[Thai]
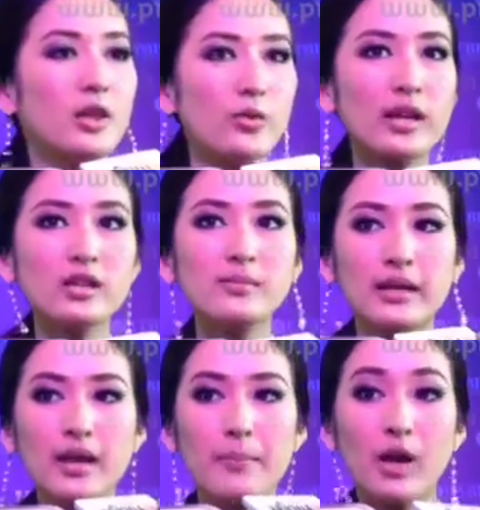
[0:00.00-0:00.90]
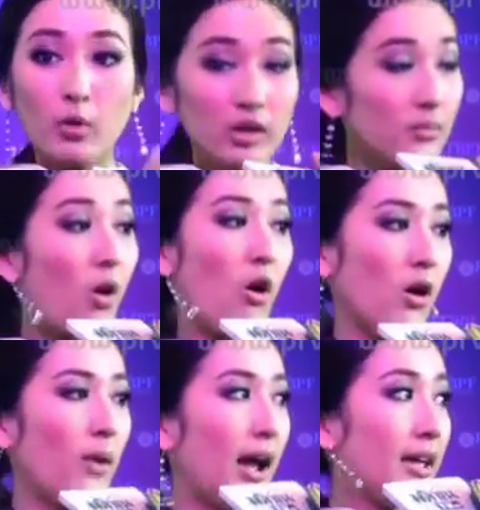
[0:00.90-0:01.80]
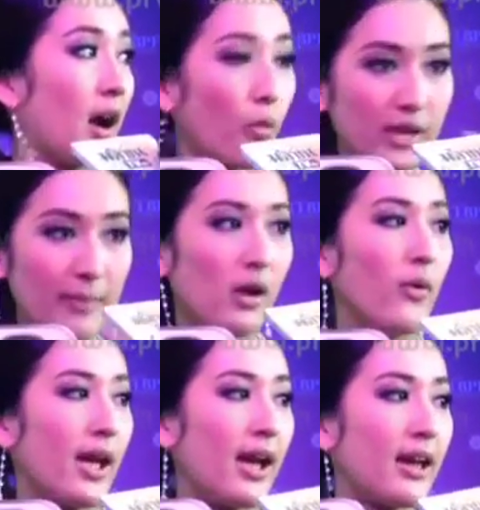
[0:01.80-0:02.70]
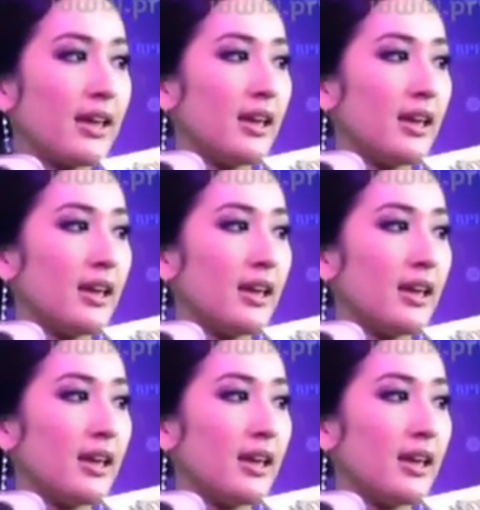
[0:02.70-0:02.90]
ตรงนั้นคือเหมือนกับเราลืมของเอาไว้เขาเก็บเอาไว้ให้